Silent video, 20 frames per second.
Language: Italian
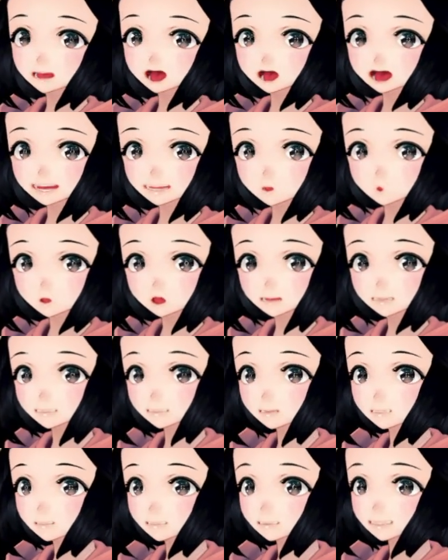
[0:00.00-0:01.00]
voi
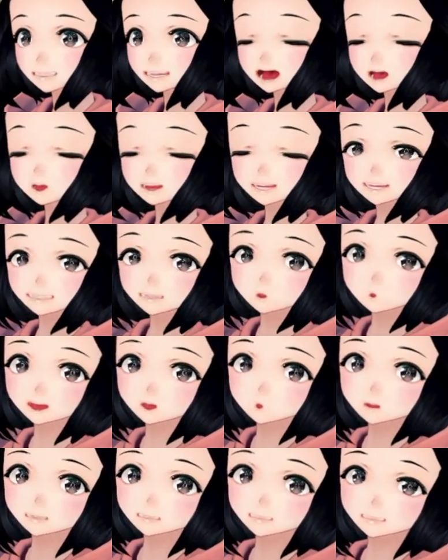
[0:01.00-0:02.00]
utilizziate come Epic
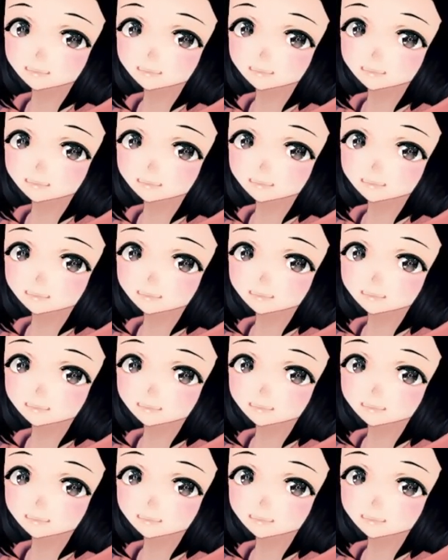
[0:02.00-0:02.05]
Store.